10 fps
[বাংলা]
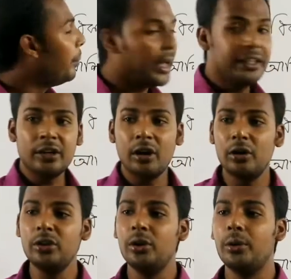
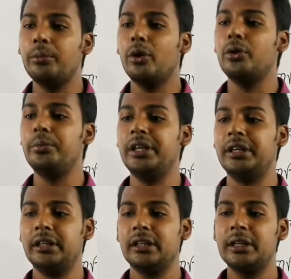ব্যাধিকরণ
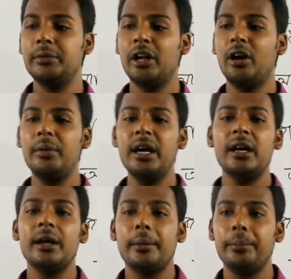বহুব্রীহি কি বলা হবে
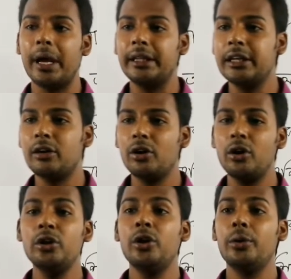
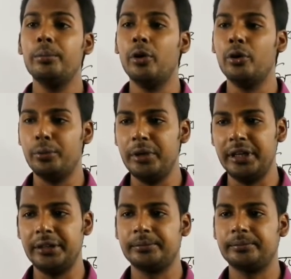ব্যাধিকরণ
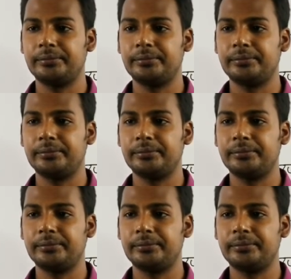বহুব্রীহি